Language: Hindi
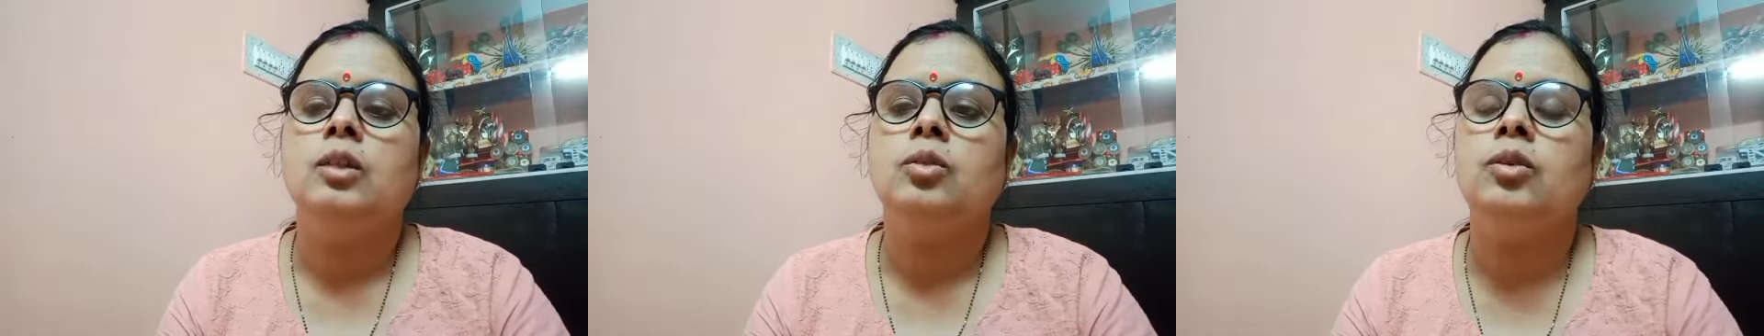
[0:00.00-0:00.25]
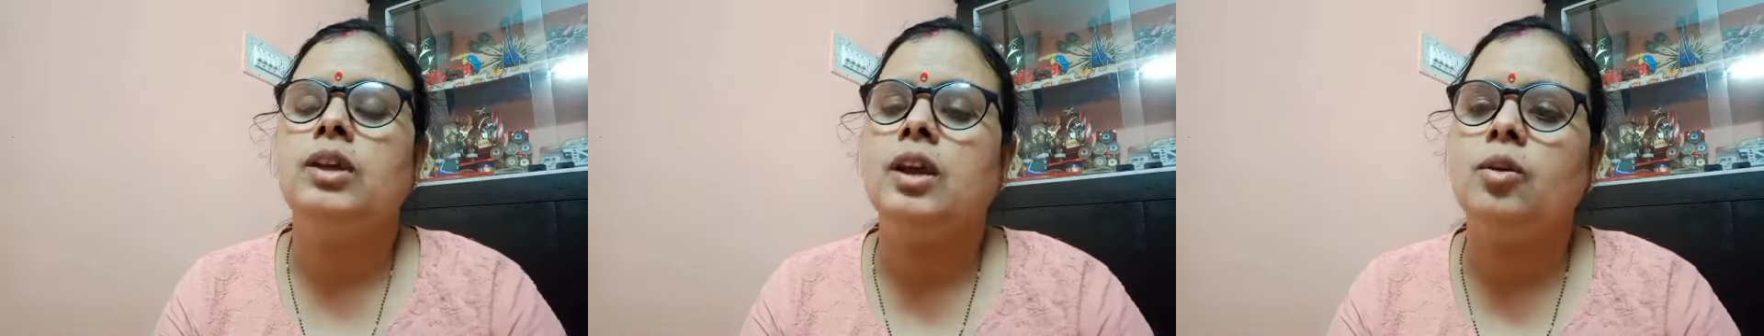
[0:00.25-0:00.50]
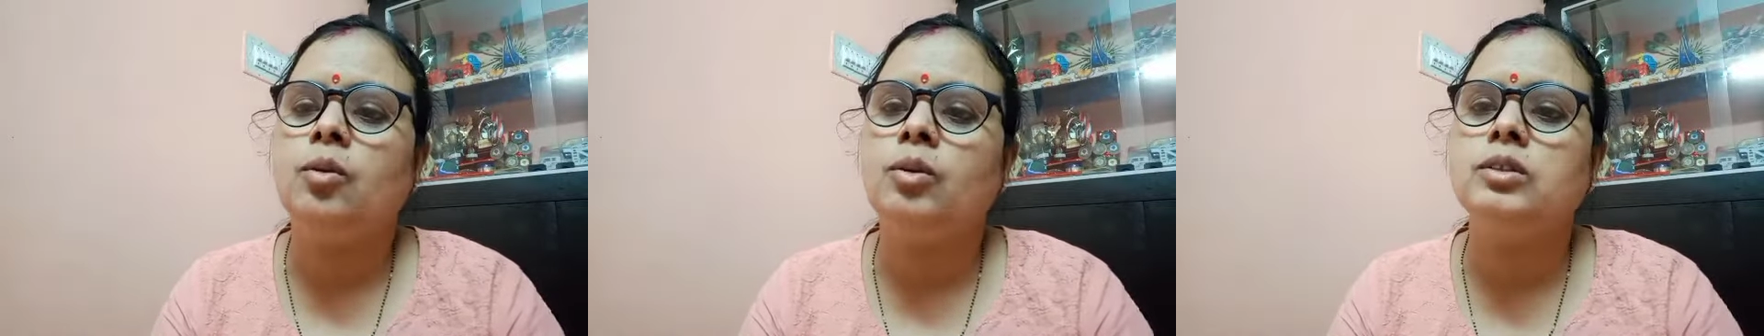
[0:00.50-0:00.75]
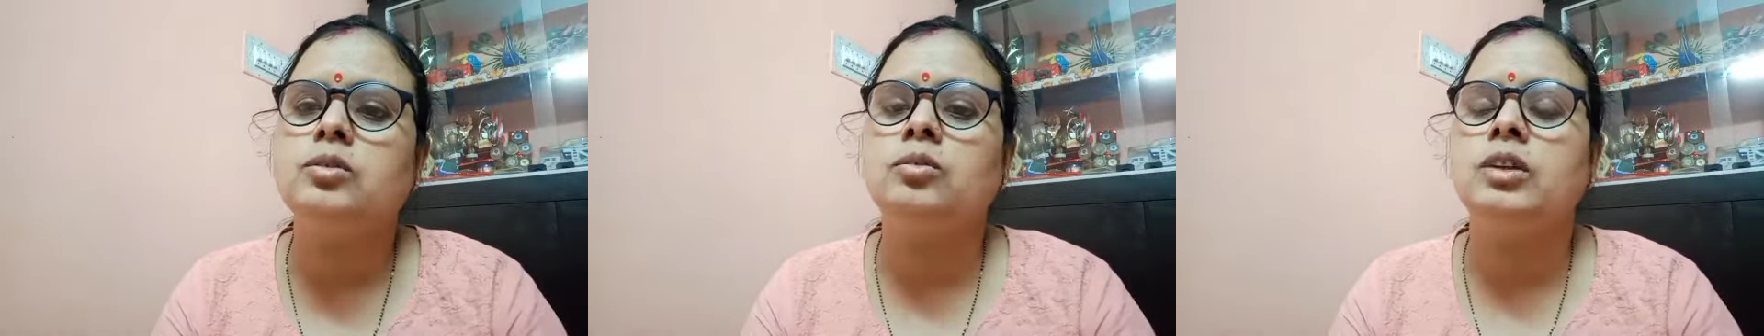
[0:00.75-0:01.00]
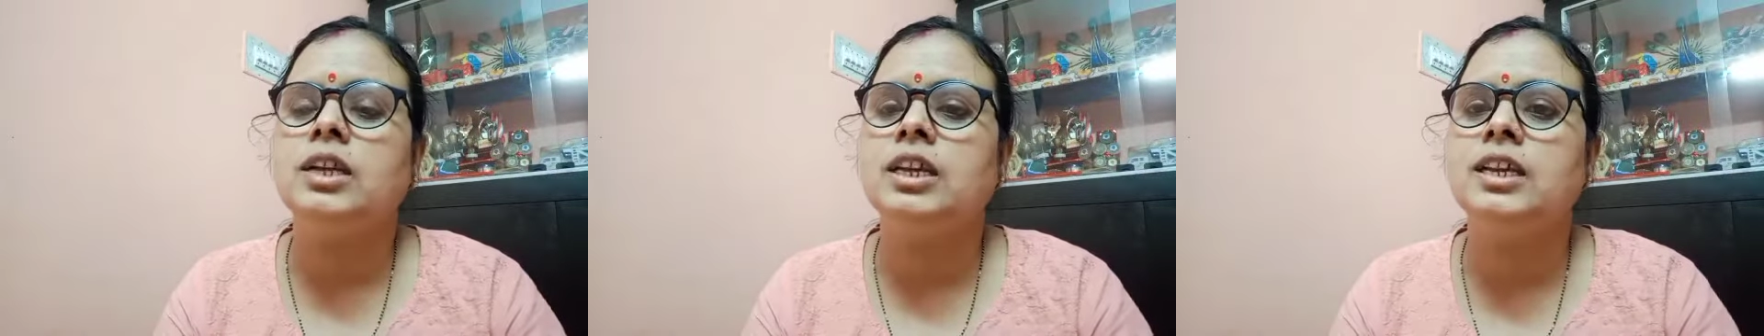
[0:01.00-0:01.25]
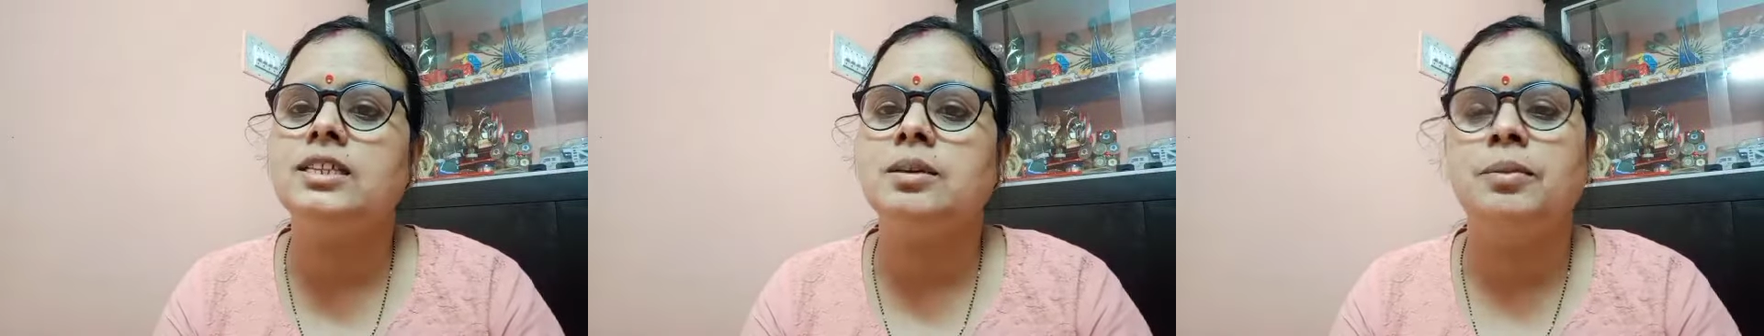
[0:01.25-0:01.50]
तो ये कोर्स उनकी
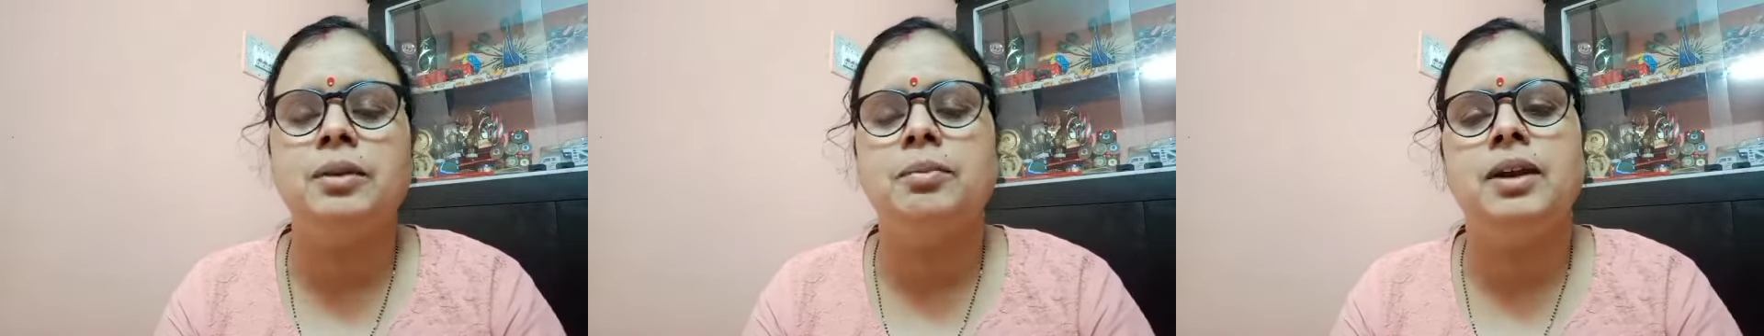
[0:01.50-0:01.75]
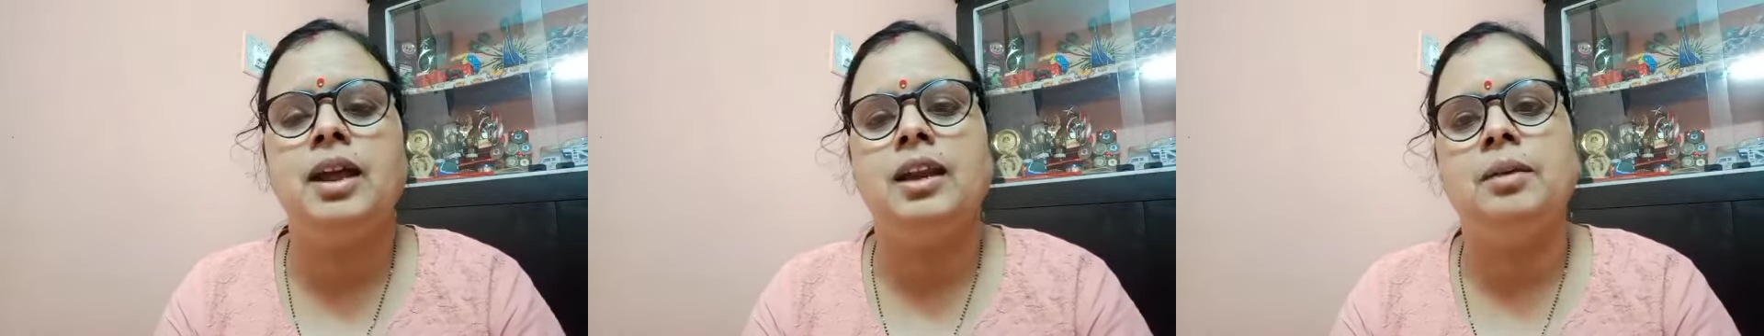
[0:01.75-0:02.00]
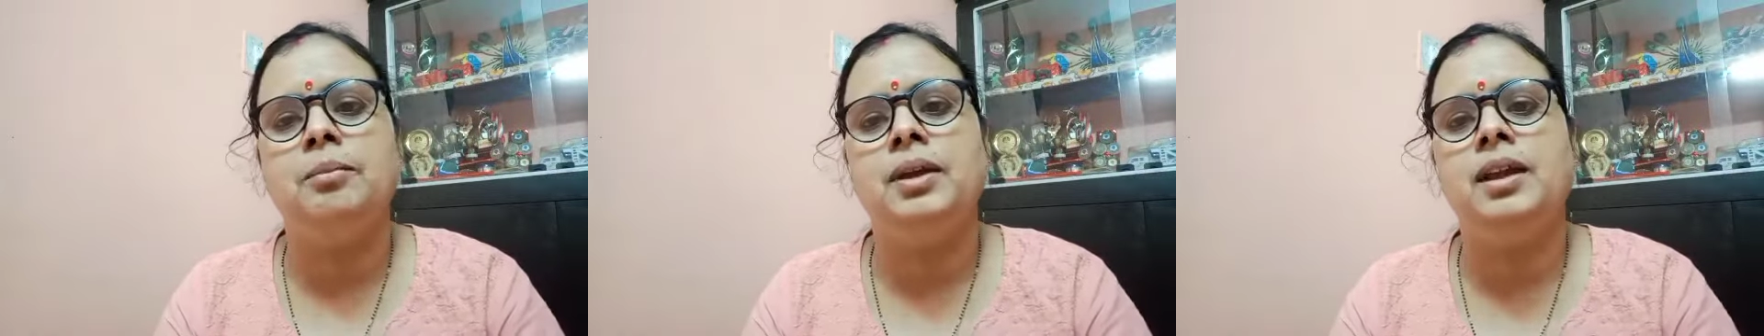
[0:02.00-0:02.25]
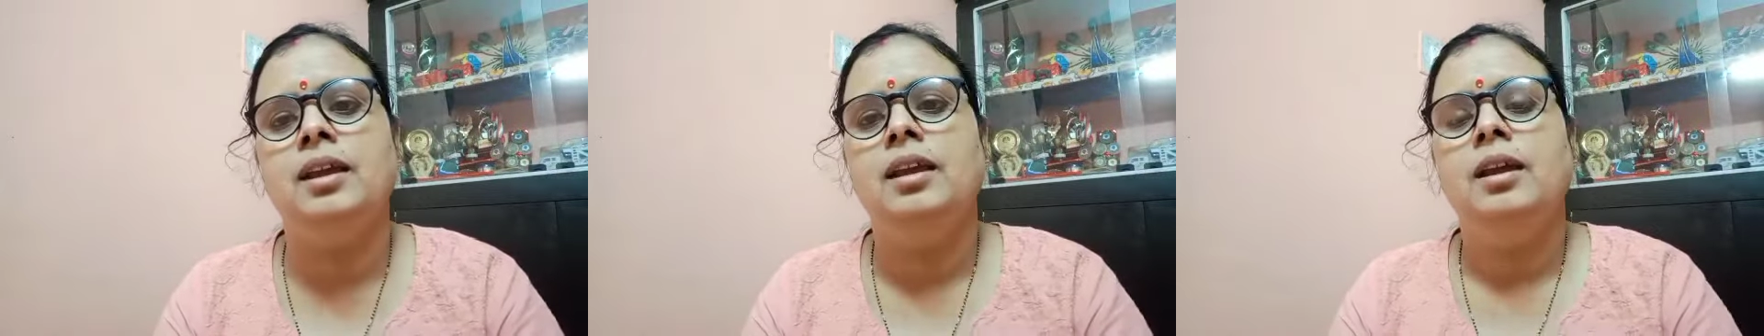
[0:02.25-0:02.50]
ये समझ बनाने में